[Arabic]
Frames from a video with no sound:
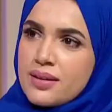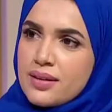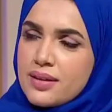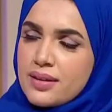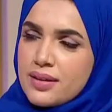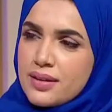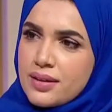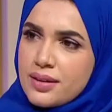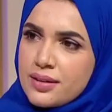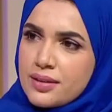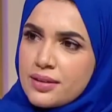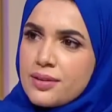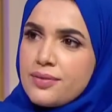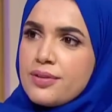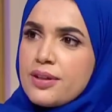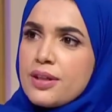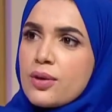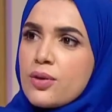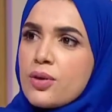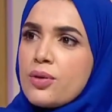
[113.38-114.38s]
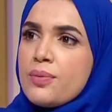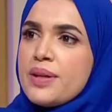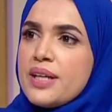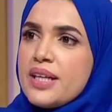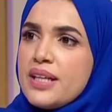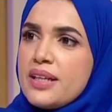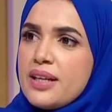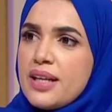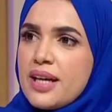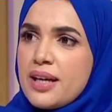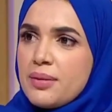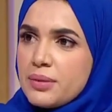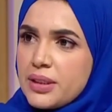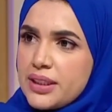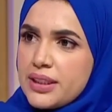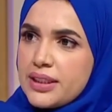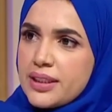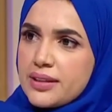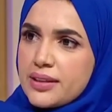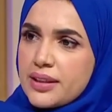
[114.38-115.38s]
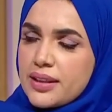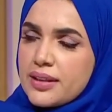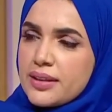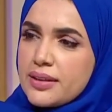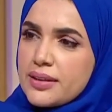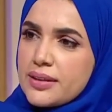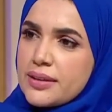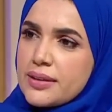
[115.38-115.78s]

آه، الطفل قبيل العمليه تقريبا